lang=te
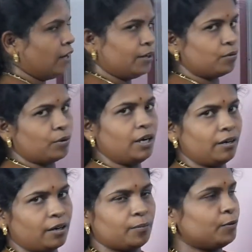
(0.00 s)
అని కూడా
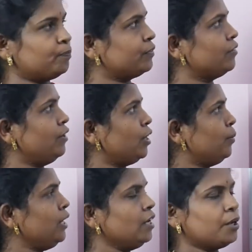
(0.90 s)
అంటాము
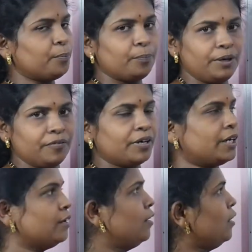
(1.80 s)
విటమిన్ బి
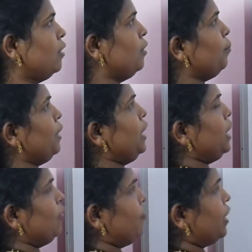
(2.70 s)
వన్ మరి
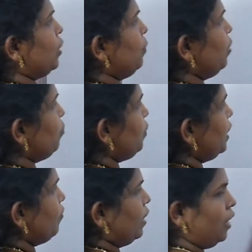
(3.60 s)
ఈ విటమిన్ బి
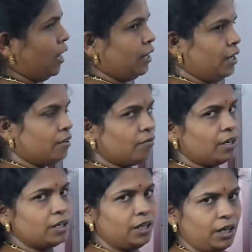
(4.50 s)
వన్
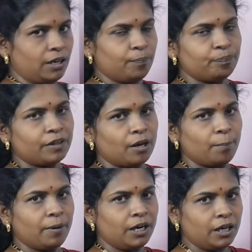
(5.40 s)
అనేటువంటిది
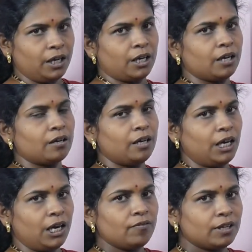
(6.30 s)
మనకి
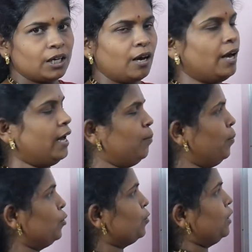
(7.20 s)
ఏ విధంగా హెల్ప్
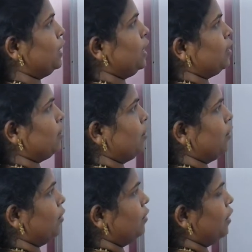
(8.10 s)
అవుతుంది
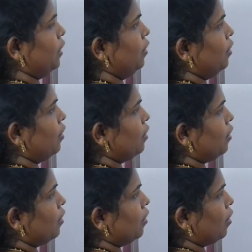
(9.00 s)
అంటే
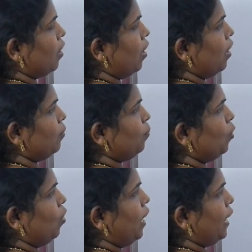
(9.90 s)

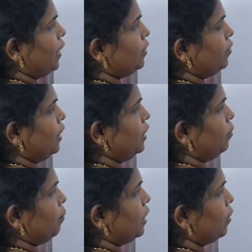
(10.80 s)
కార్బోహైడ్రేట్
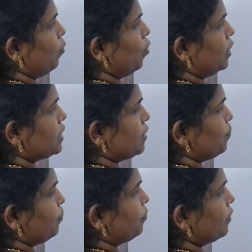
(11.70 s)
మెటబాలిజం
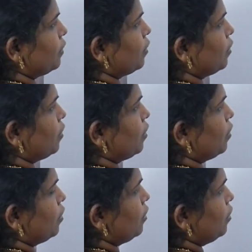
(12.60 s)

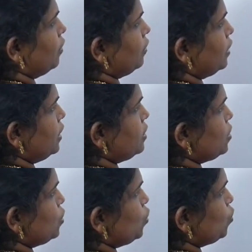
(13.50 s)
ఇట్ ఈస్
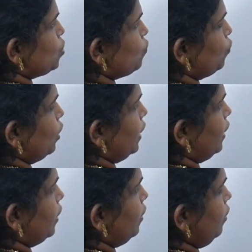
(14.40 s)
యూస్ఫుల్
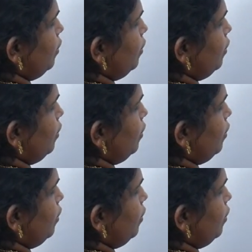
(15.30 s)
ఇన్